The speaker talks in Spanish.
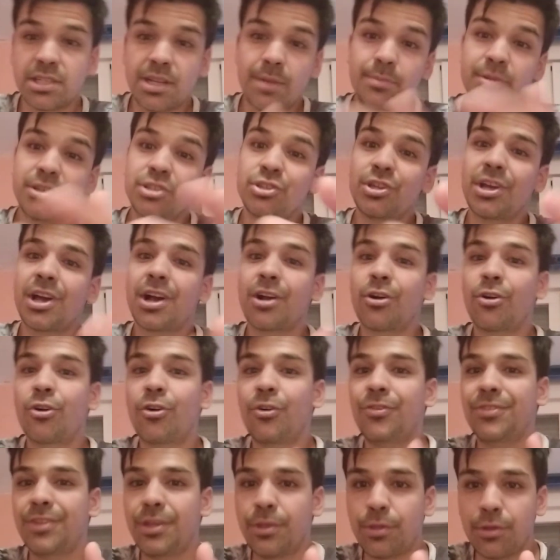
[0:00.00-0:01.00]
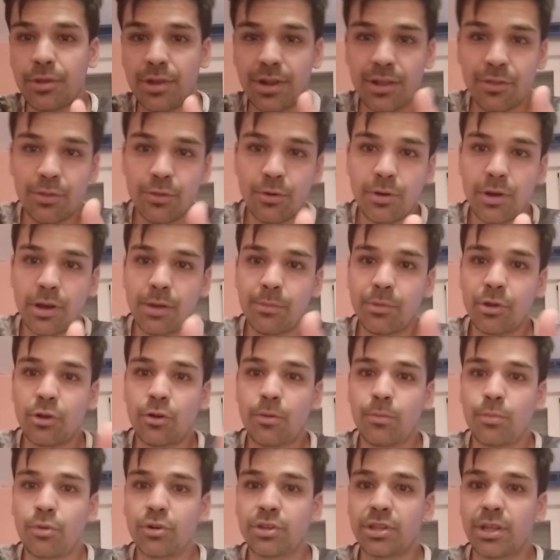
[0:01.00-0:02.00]
Ya me estoy condicionando a mi
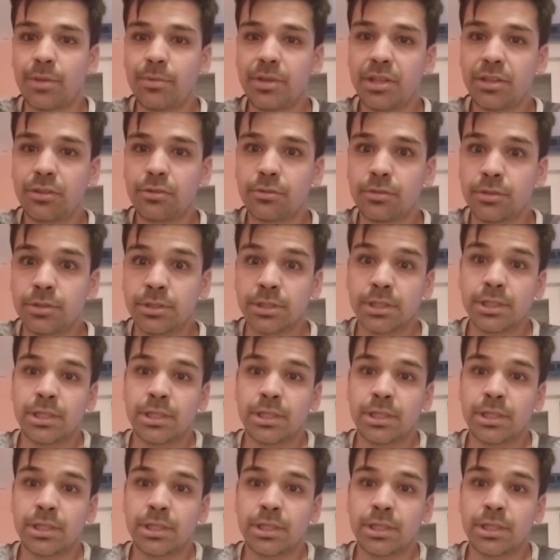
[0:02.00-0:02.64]
comportamiento.